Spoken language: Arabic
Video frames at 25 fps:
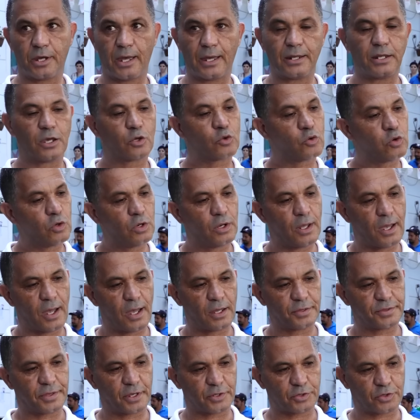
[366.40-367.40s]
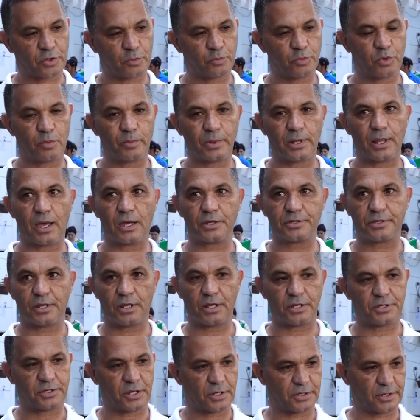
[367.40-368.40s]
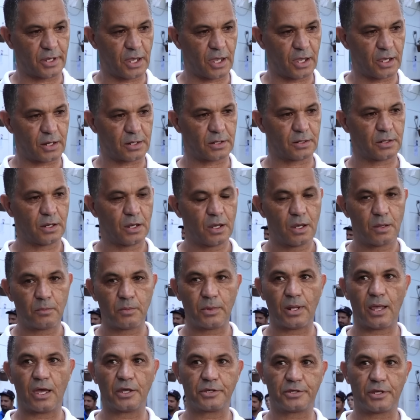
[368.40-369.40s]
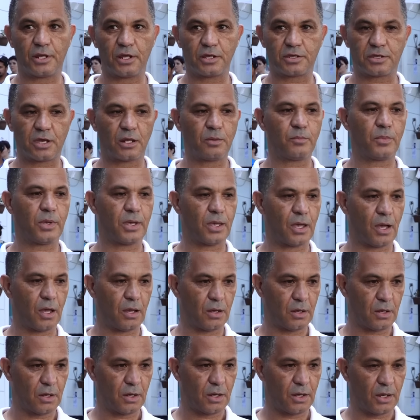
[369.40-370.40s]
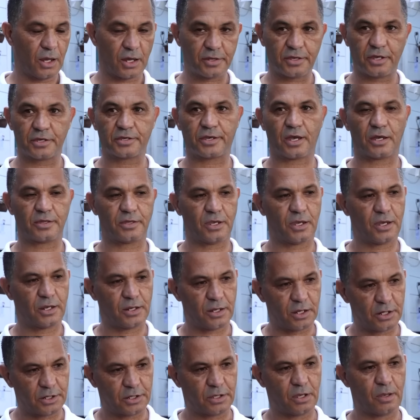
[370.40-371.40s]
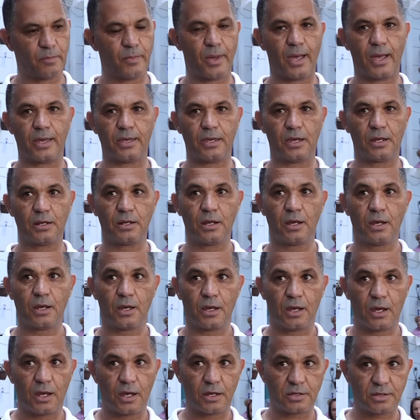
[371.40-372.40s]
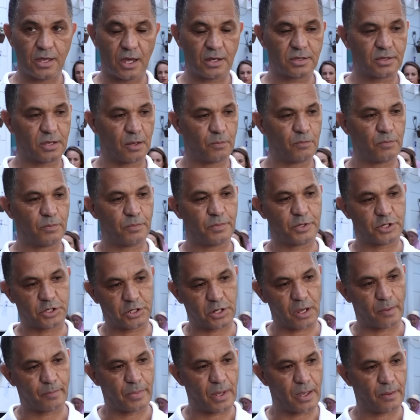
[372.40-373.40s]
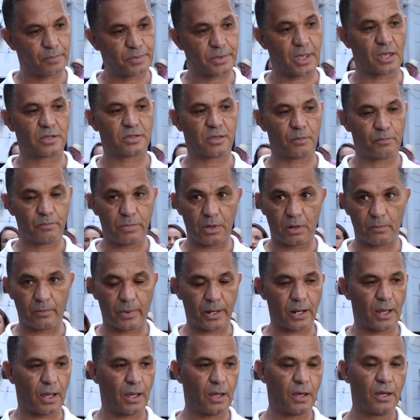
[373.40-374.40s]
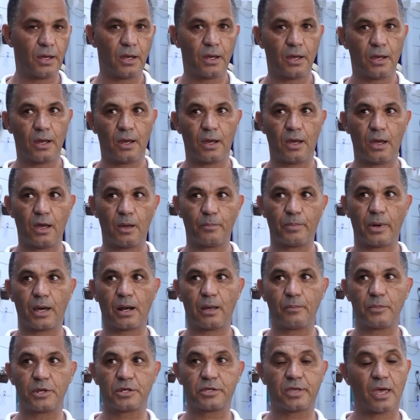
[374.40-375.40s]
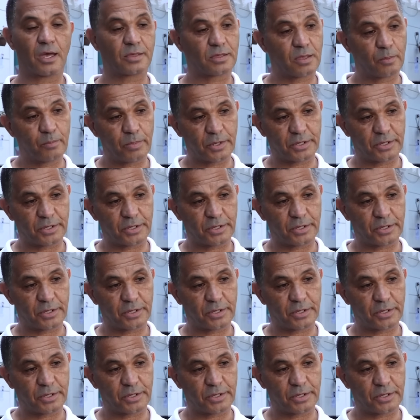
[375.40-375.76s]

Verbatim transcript: يعني كلها تصب من اجل الجزائر من اجل تنميه اقتصاديا اجتماعيا آه، تهتم بالشباب تهتم بالمرأة آه، برامج تهتم